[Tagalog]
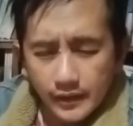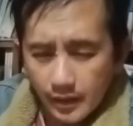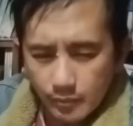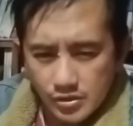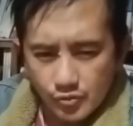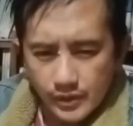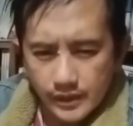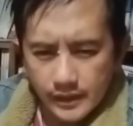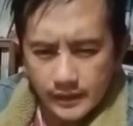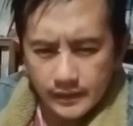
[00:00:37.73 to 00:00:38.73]
kinagpaison
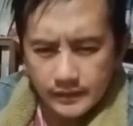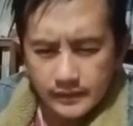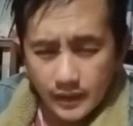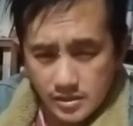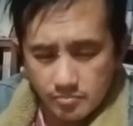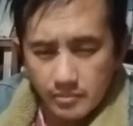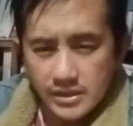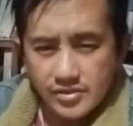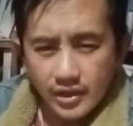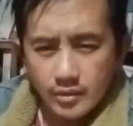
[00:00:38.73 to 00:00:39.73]
na kas
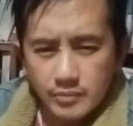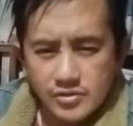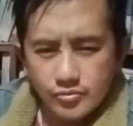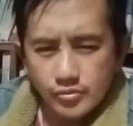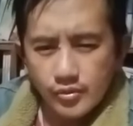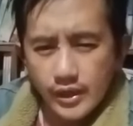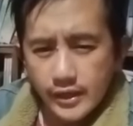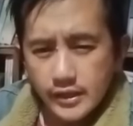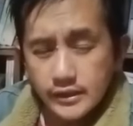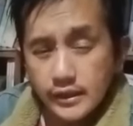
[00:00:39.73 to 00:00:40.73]
may nga pastor
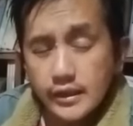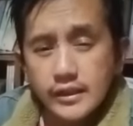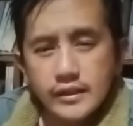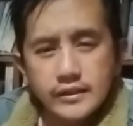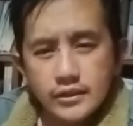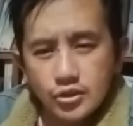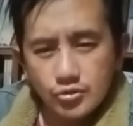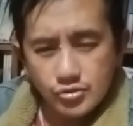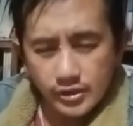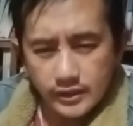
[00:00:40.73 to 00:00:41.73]
na itirik na
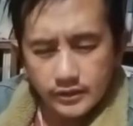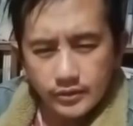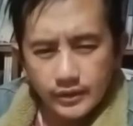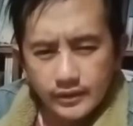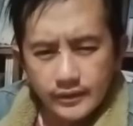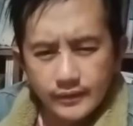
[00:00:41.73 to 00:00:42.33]
itidius nga dito eh